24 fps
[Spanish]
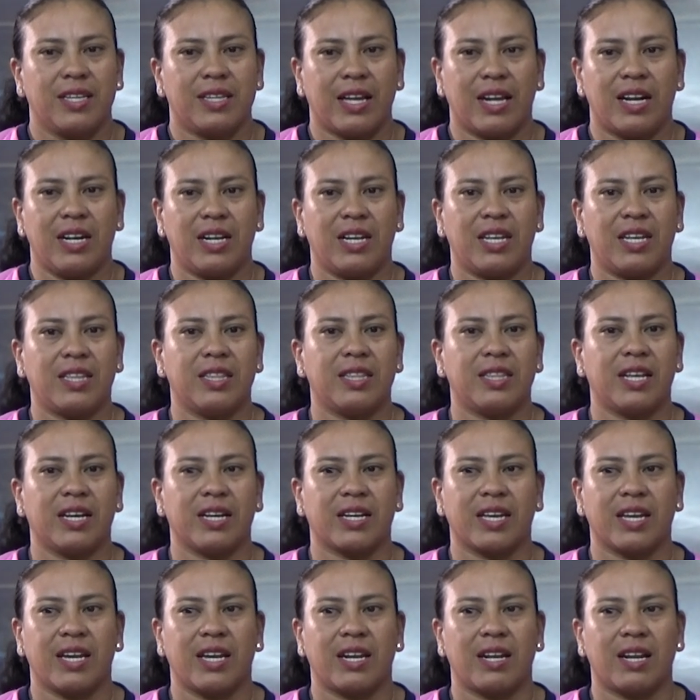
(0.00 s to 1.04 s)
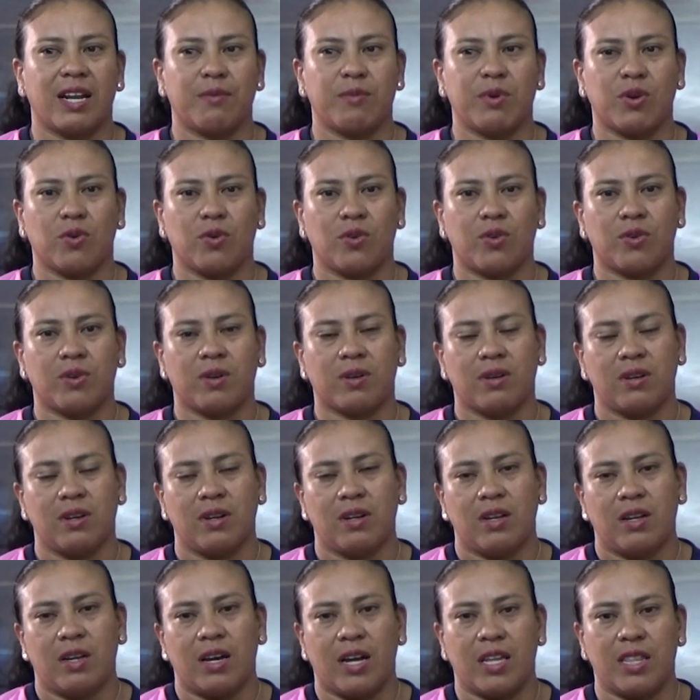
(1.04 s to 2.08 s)
tan linda que es la
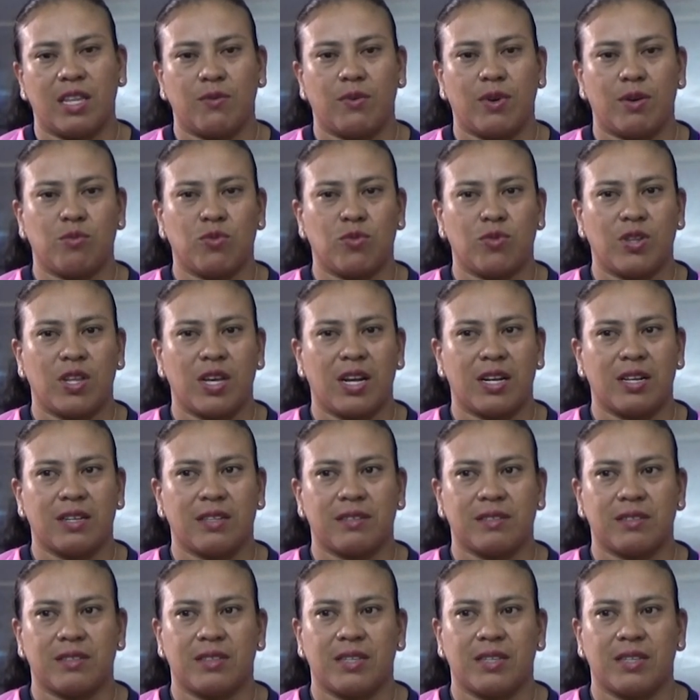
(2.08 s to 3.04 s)
mejor a nivel mundial